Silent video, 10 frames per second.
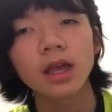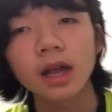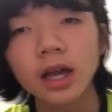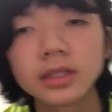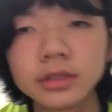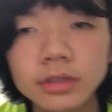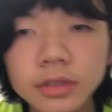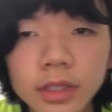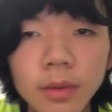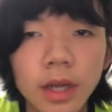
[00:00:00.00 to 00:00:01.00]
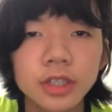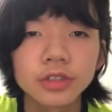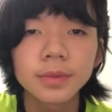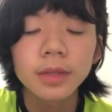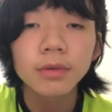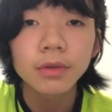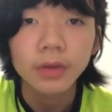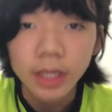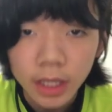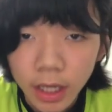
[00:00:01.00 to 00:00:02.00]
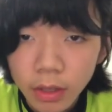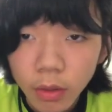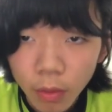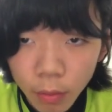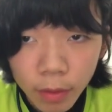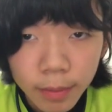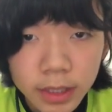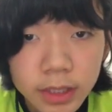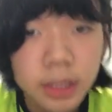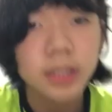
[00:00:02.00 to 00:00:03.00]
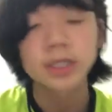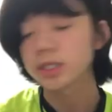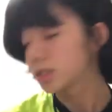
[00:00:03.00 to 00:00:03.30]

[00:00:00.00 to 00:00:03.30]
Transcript: はい続いては守備手袋いきたいと思います